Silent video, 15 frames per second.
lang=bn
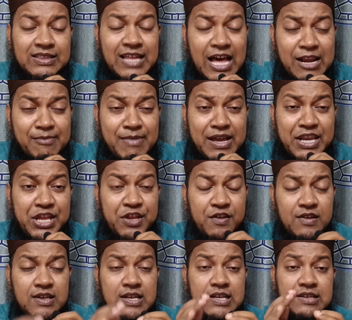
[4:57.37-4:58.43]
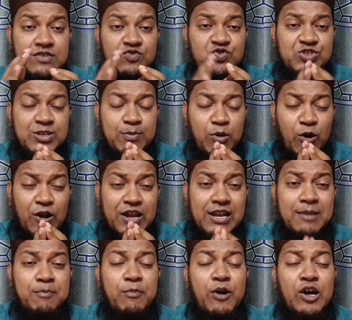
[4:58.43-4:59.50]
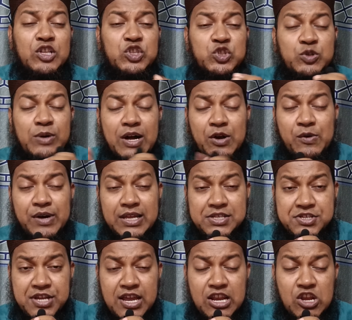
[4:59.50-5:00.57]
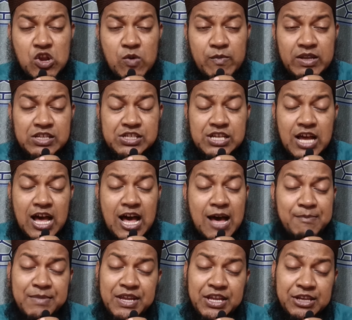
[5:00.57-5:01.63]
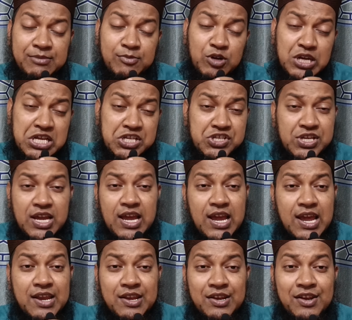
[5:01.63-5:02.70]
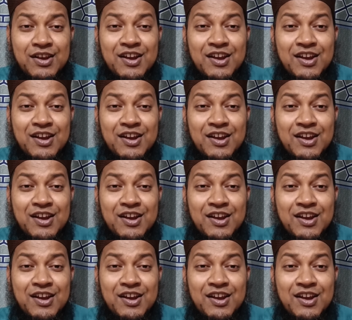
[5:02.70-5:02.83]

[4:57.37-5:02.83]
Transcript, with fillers: তার মানে জিবরাইল দোয়া করেছেন নবীজি আমিন বলেছেন